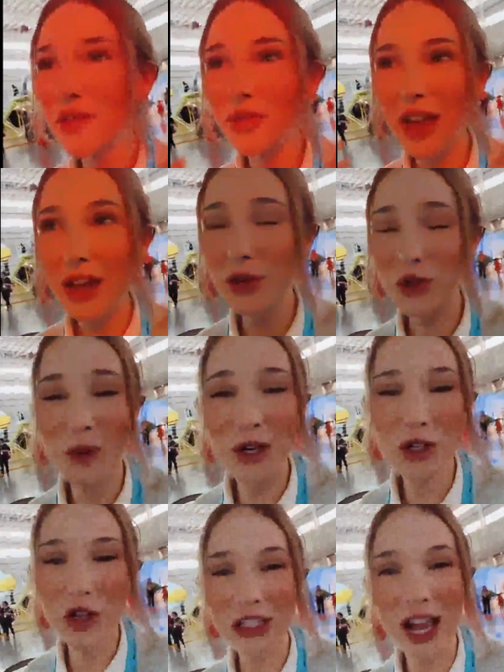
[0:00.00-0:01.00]
Vieram os
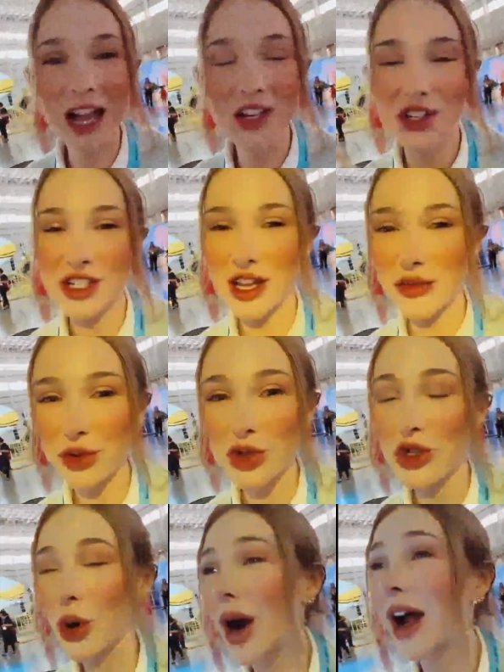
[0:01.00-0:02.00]
personagens, teve um
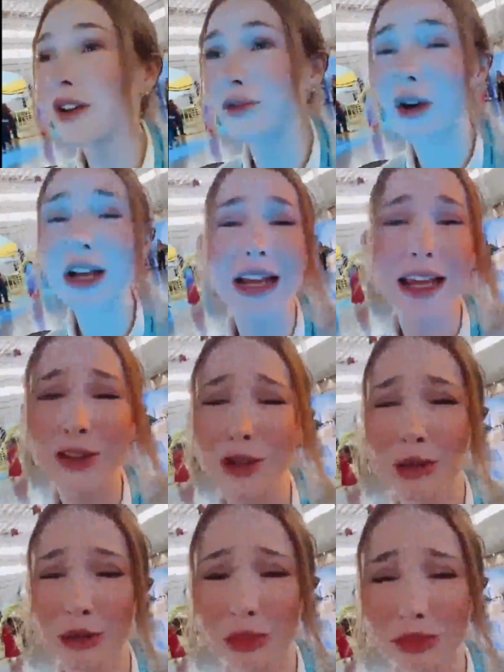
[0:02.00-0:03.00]
show, ai, foi lindo.